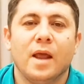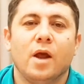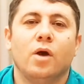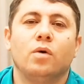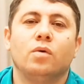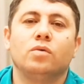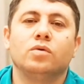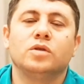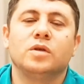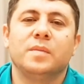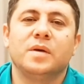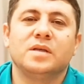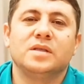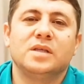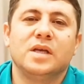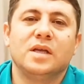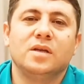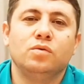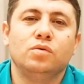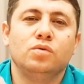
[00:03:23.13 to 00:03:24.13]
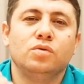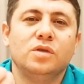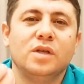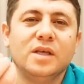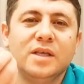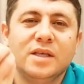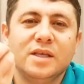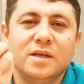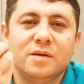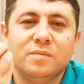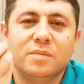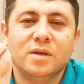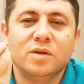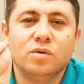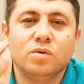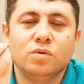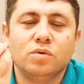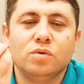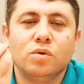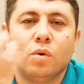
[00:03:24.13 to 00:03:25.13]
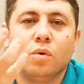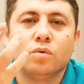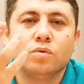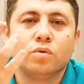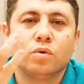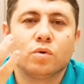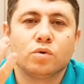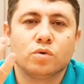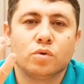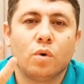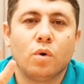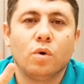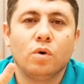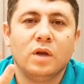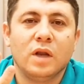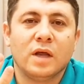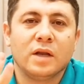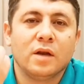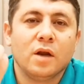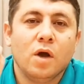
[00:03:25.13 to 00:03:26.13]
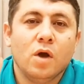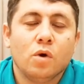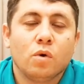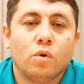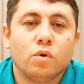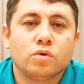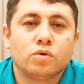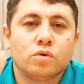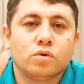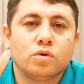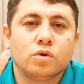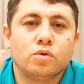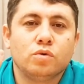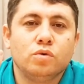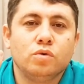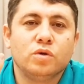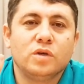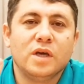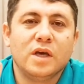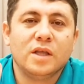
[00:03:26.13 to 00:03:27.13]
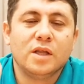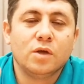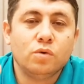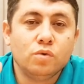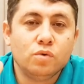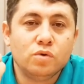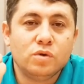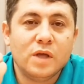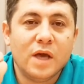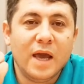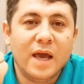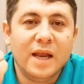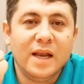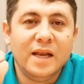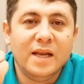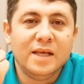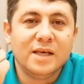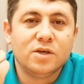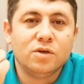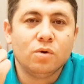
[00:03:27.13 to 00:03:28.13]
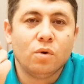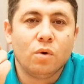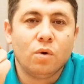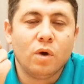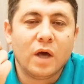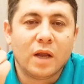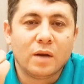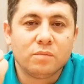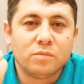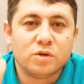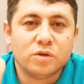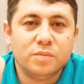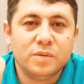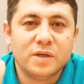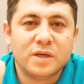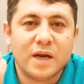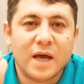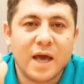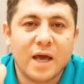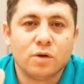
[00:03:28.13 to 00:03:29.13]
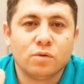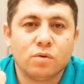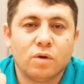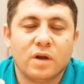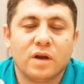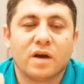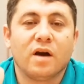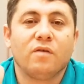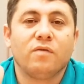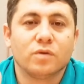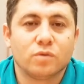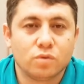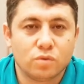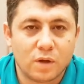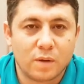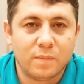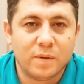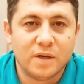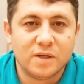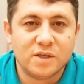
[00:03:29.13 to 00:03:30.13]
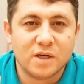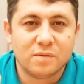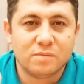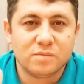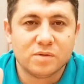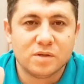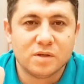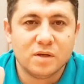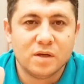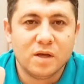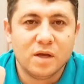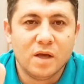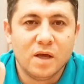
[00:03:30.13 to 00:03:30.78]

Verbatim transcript: E, o zaman sen %20, %19 oyla koskoca Türkiye'de %52 oy almış bir Erdoğan'a kafa tutabilecek misin?